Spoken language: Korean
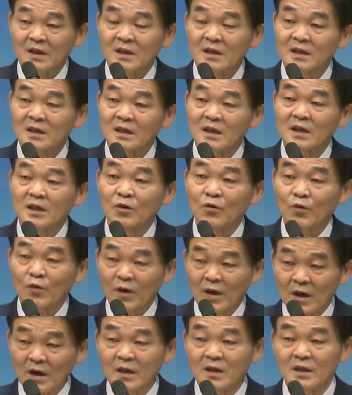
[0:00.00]
인간이
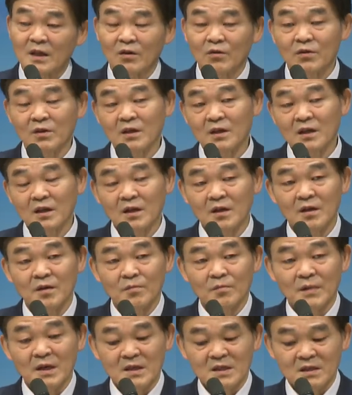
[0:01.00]
꾀를 했다고 이렇게
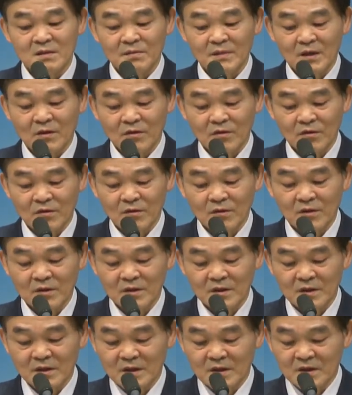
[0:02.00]
말씀하고
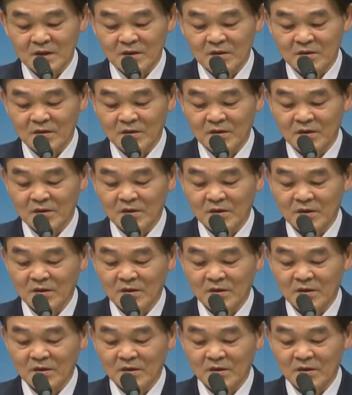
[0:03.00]
있거든요.